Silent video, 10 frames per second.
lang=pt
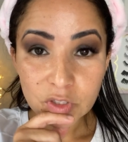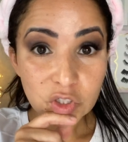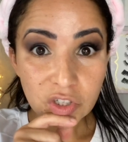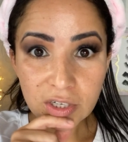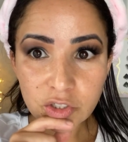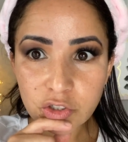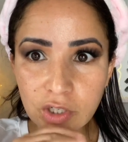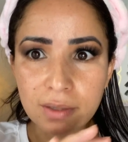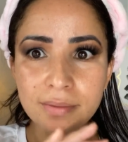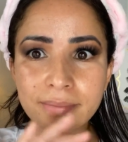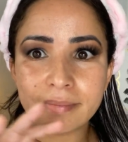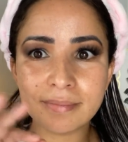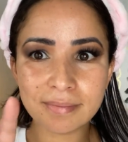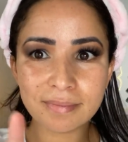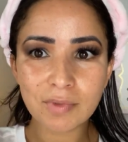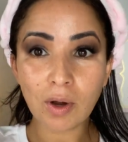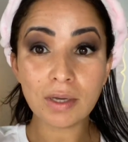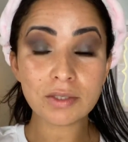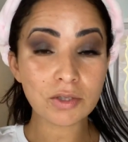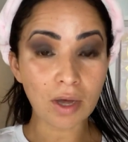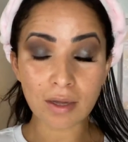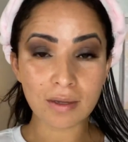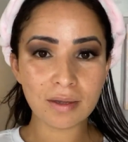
Gente, olha só.